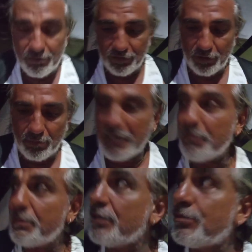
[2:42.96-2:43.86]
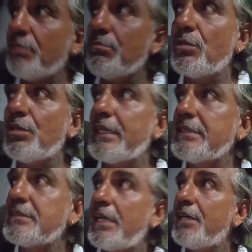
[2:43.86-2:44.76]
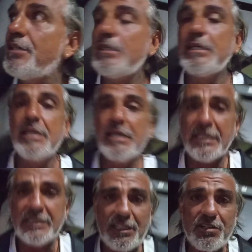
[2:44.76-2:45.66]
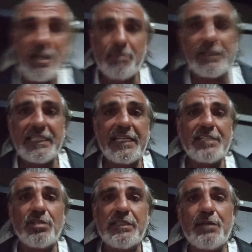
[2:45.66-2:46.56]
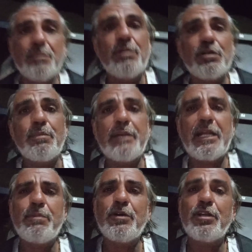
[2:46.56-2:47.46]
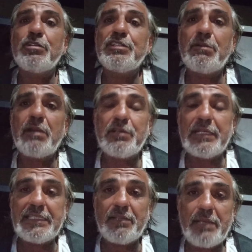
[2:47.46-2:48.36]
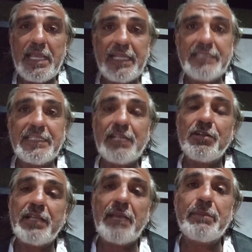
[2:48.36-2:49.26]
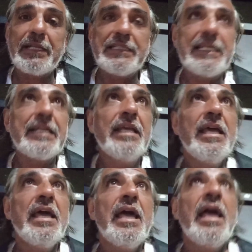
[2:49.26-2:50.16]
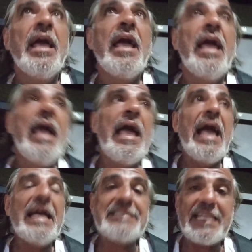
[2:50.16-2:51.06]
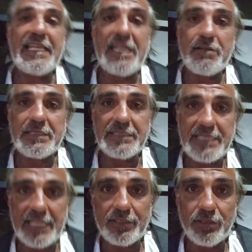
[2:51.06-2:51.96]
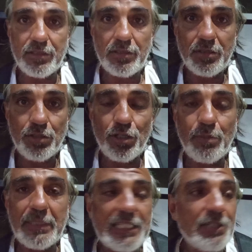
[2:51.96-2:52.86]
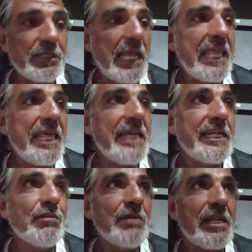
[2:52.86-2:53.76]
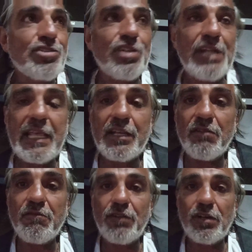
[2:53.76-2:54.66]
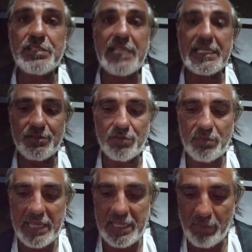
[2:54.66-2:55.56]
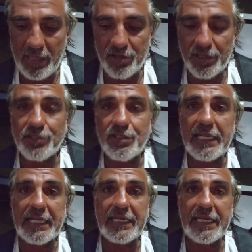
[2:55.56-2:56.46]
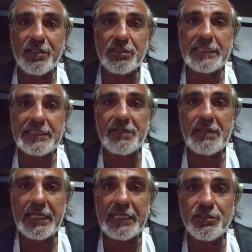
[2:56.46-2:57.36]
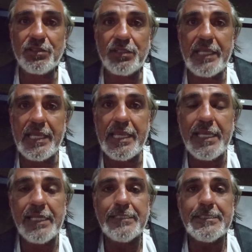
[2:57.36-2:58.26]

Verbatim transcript: lo informal, pero estoy muy cansado. Tengo que aprender a soltar un poco para poder continuar con este viaje. Tengo que aprender a seguir avanzando. No me tengo que quedar en una zona de confort. Ya hace un mes y medio que estoy acá en la costa trabajando y